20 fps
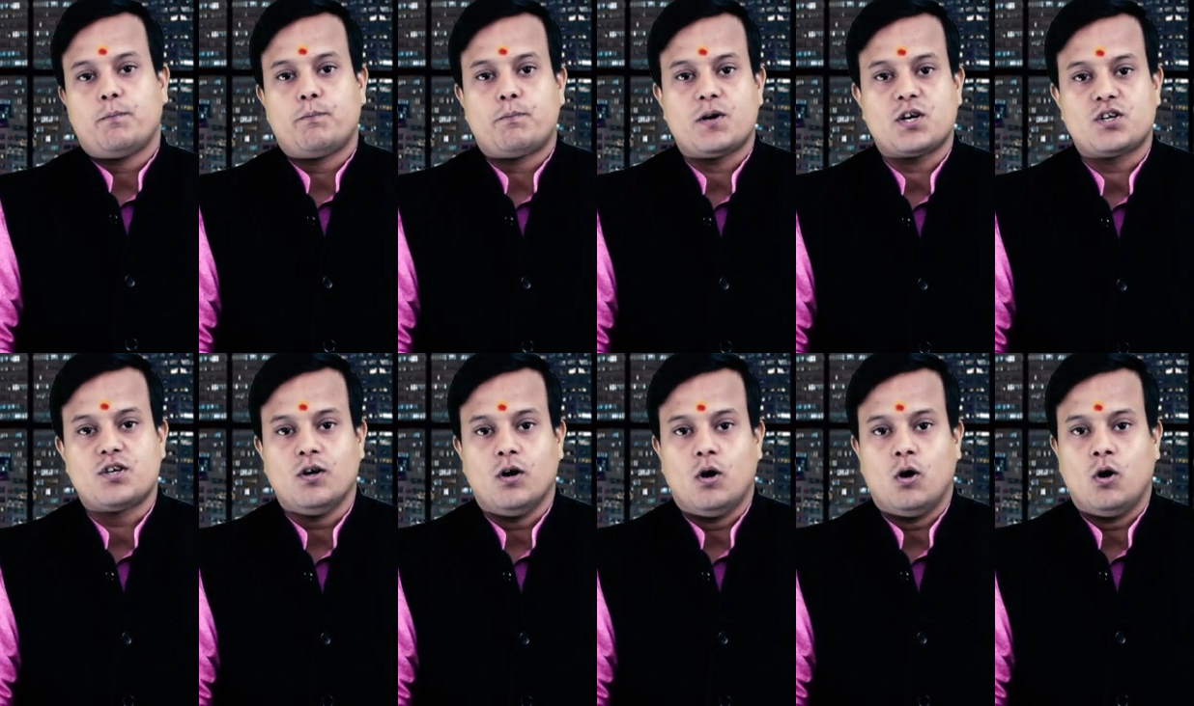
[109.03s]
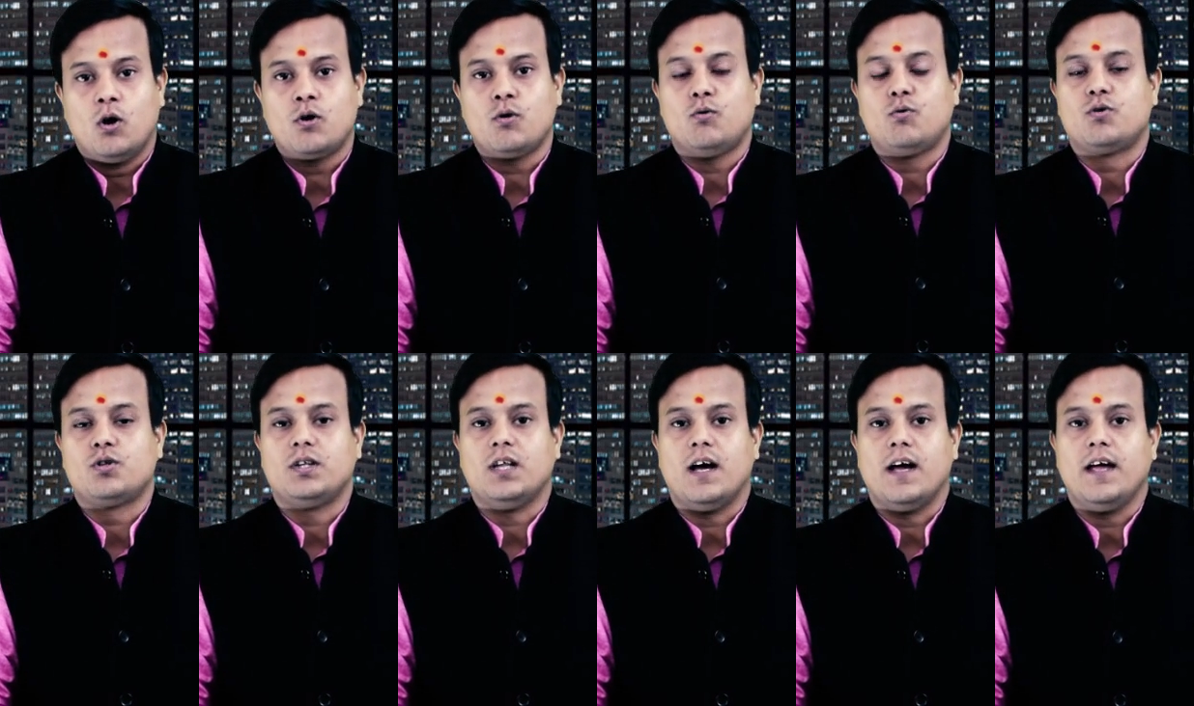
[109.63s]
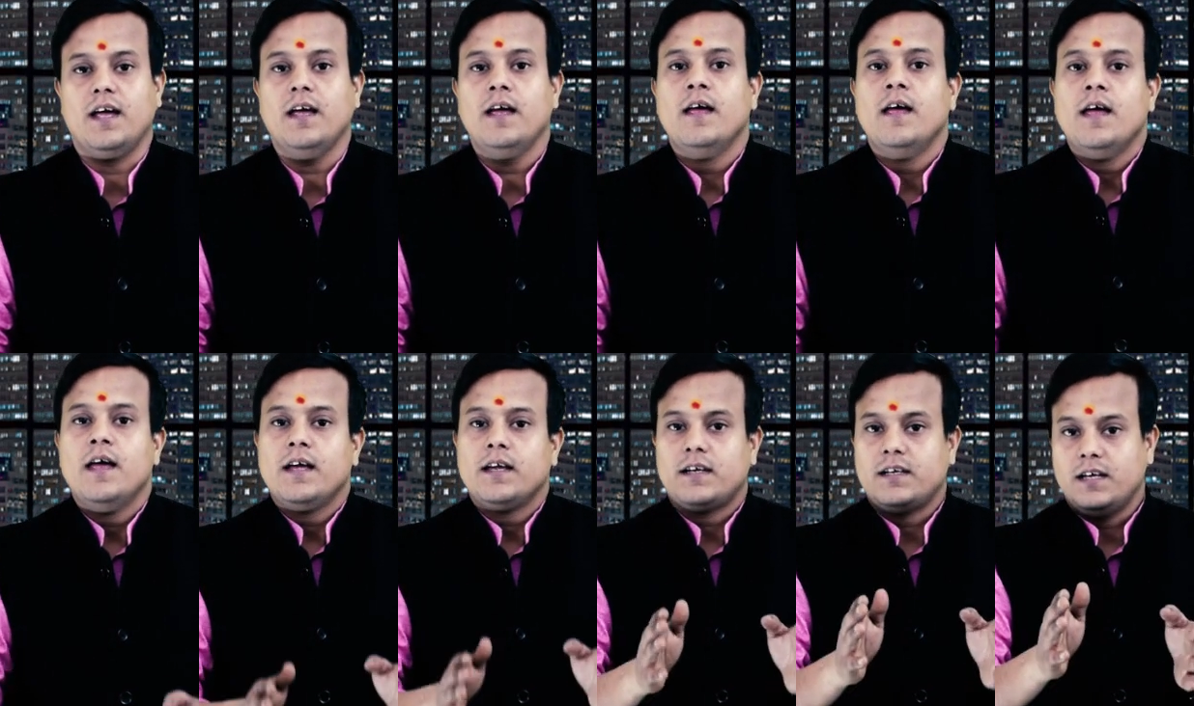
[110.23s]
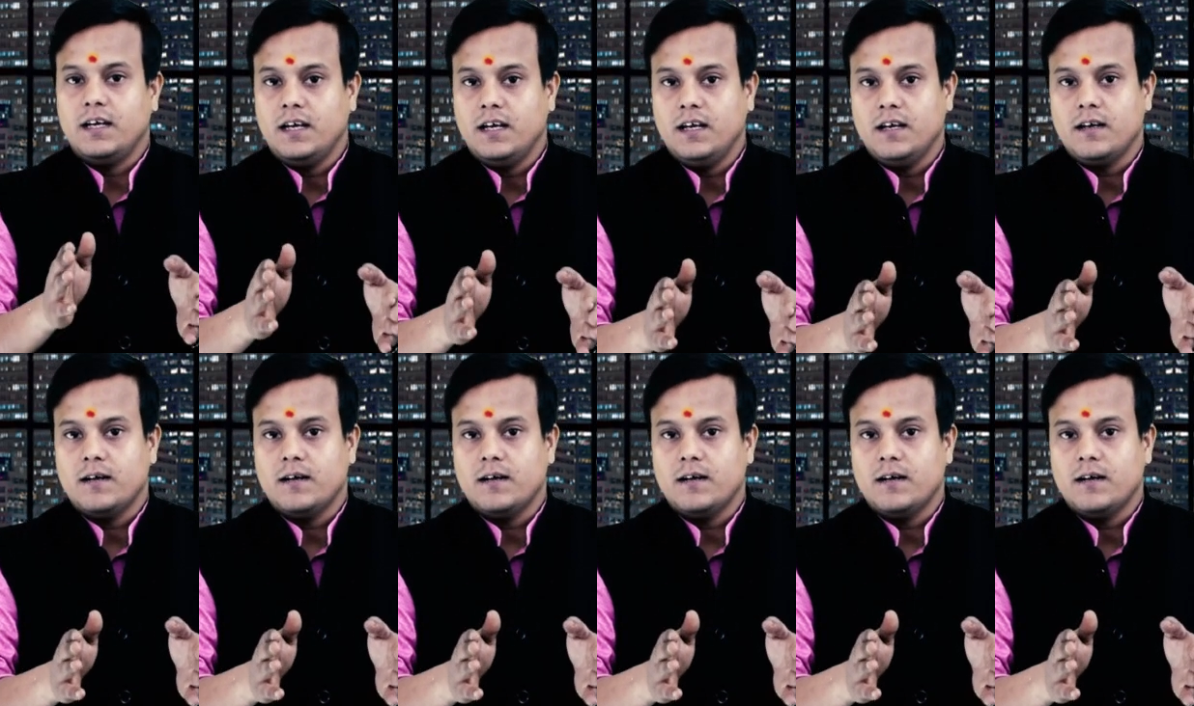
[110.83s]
प्रश्न और उठता है कि